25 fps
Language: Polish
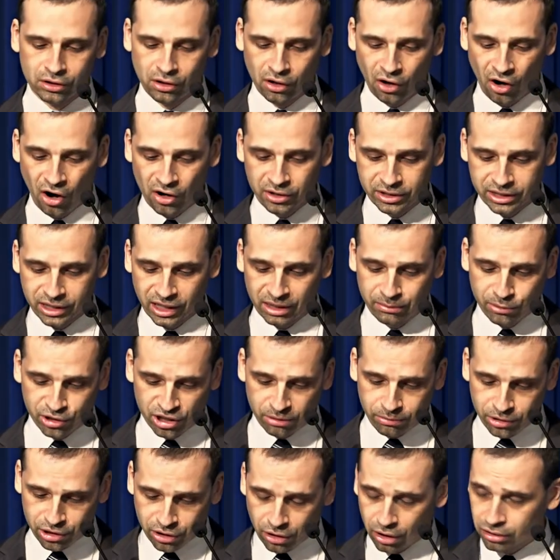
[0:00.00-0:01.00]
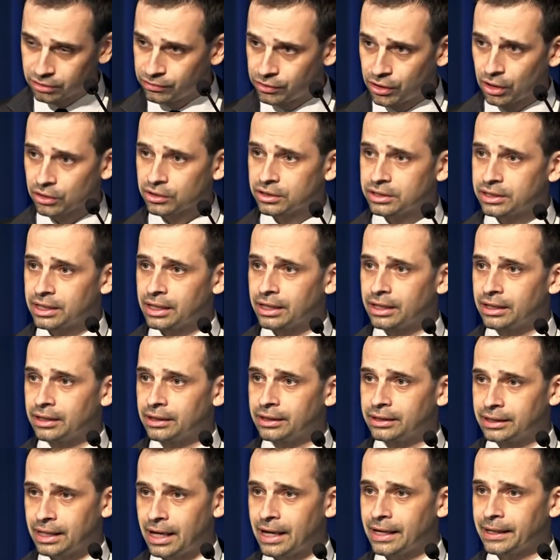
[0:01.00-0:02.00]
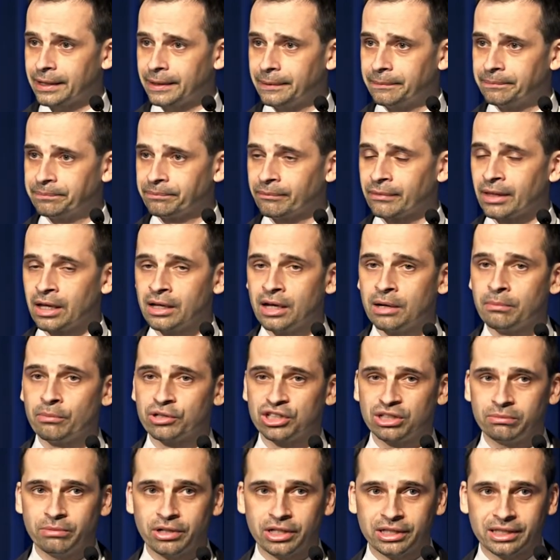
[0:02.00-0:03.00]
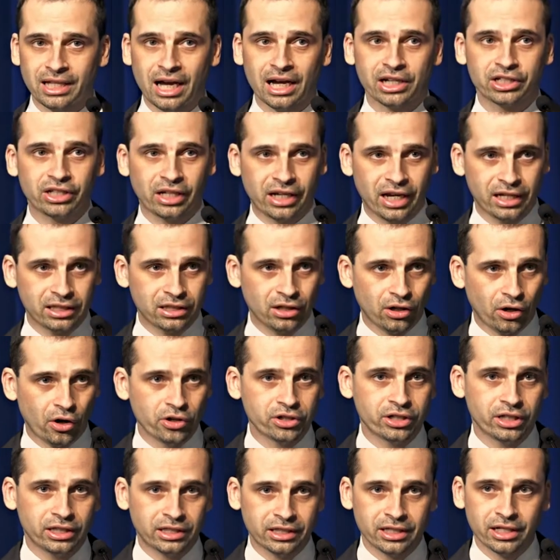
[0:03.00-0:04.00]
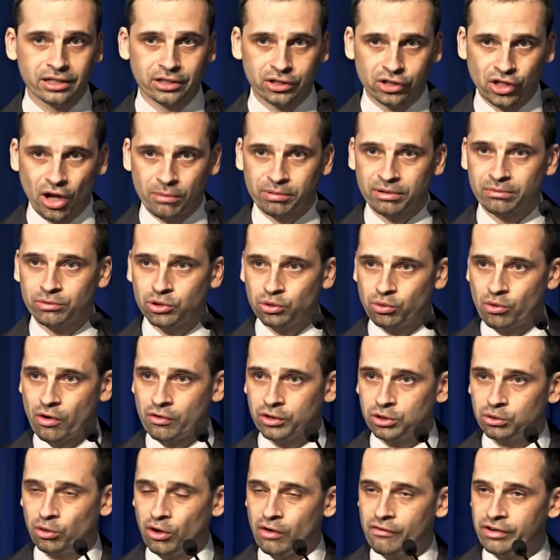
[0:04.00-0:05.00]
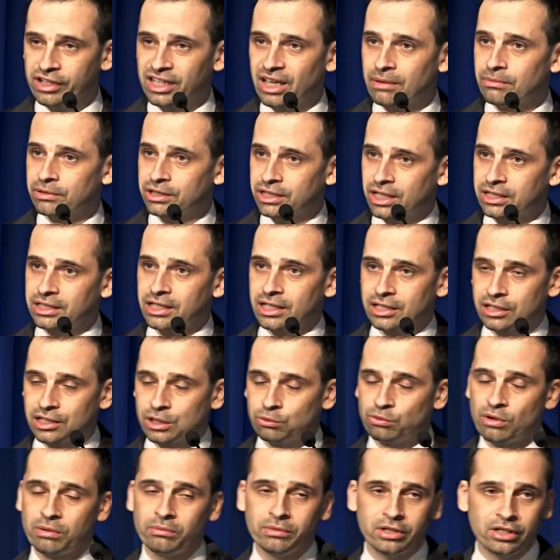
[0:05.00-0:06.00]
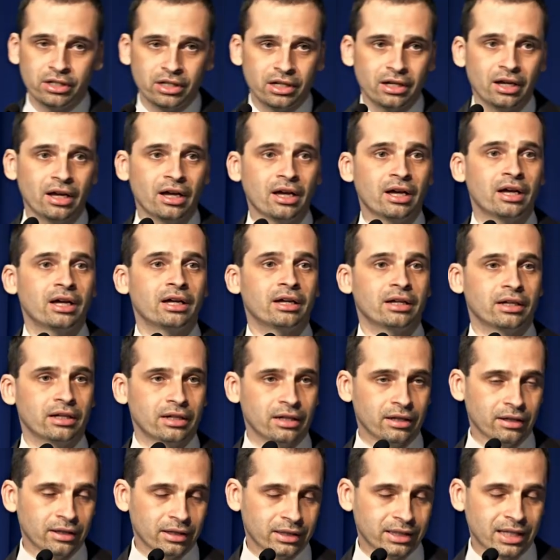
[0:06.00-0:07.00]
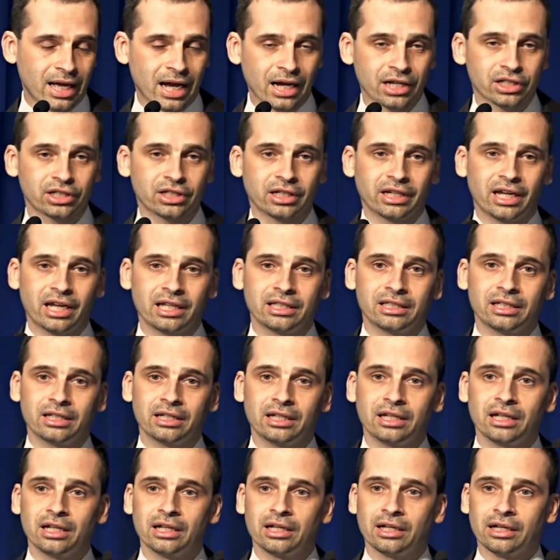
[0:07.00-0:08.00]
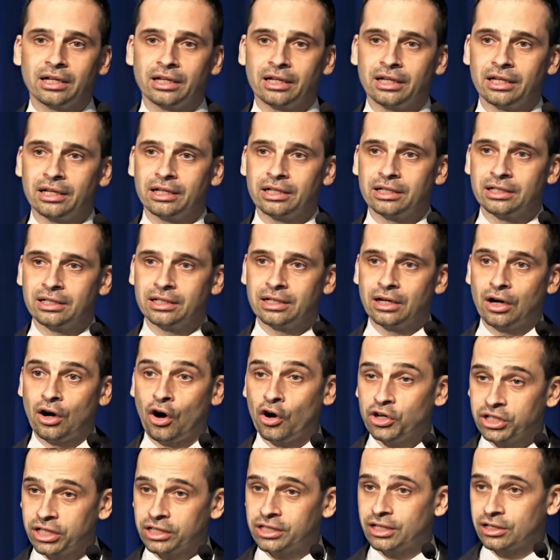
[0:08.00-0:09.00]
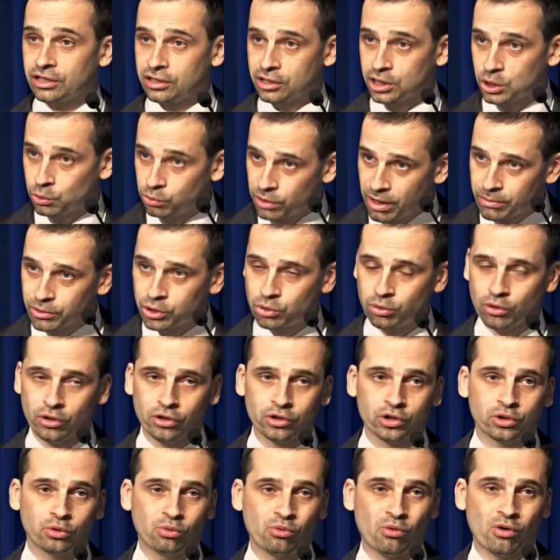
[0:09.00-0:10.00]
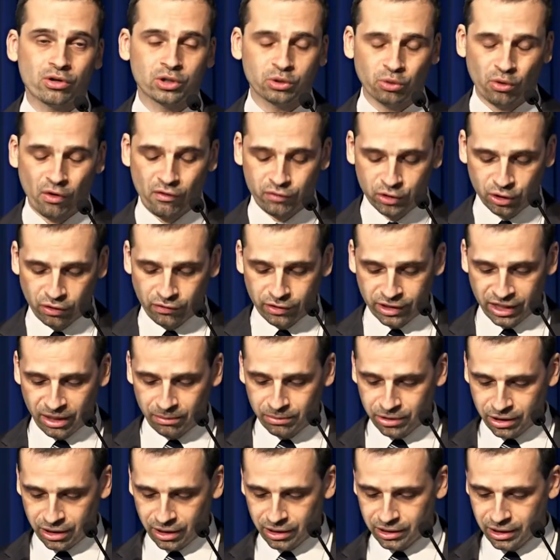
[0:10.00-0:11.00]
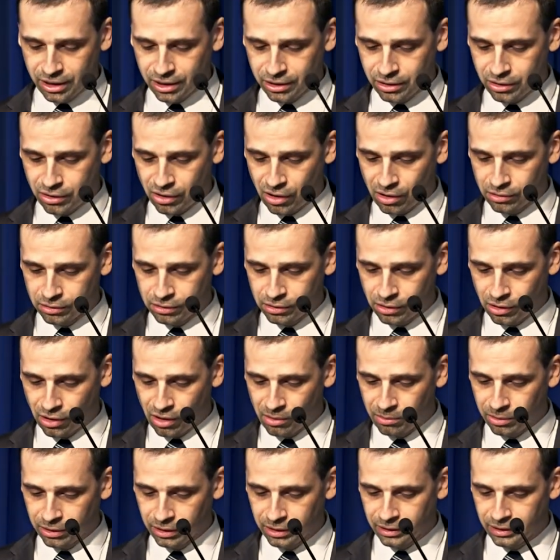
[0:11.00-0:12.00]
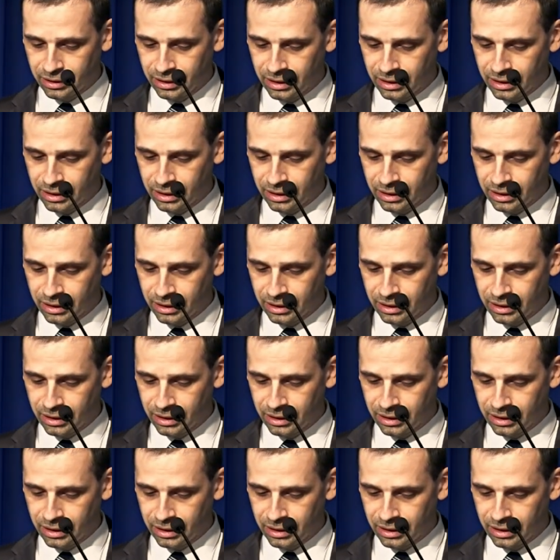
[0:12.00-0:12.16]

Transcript: ojca i może być odwrotnie. Tak? Może być tak, że kiedy ojciec jest dobrym człowiekiem, syn jest złym i y, tak, że kiedy y, ojciec jest złym człowiekiem, syn jest do, dobry.